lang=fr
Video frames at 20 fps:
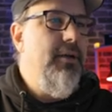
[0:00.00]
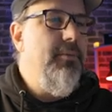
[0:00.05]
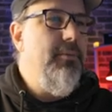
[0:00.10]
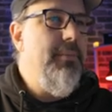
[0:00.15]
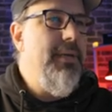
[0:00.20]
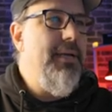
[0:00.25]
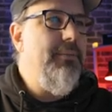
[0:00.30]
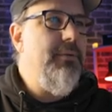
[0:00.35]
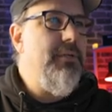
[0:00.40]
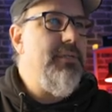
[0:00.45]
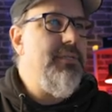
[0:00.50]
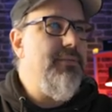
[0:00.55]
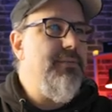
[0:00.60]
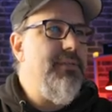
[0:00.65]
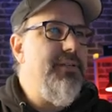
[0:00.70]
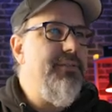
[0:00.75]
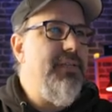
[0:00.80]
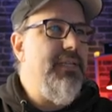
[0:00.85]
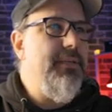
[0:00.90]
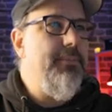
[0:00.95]
Même que si vous
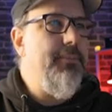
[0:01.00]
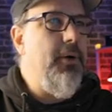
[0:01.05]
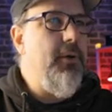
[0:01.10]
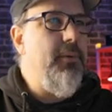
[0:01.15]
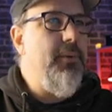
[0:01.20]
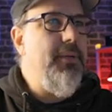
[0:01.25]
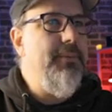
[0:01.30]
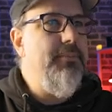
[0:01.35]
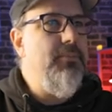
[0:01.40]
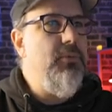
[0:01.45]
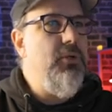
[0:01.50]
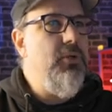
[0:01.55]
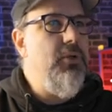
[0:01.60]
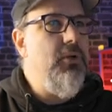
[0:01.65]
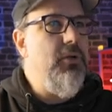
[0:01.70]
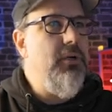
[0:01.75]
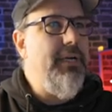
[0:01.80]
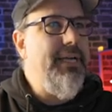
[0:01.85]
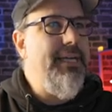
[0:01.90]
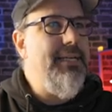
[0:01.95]
avez des problèmes
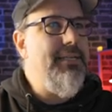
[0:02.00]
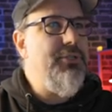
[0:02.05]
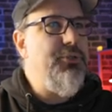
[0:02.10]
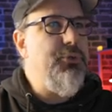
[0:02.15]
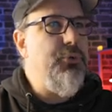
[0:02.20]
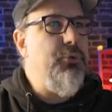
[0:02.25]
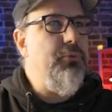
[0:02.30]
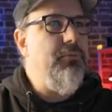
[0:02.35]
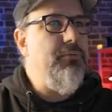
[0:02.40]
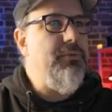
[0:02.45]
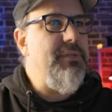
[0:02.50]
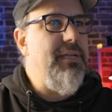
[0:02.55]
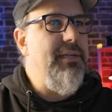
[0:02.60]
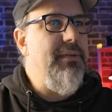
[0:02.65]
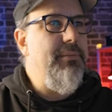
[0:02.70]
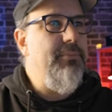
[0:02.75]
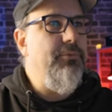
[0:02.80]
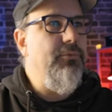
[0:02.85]
de réseau, vous allez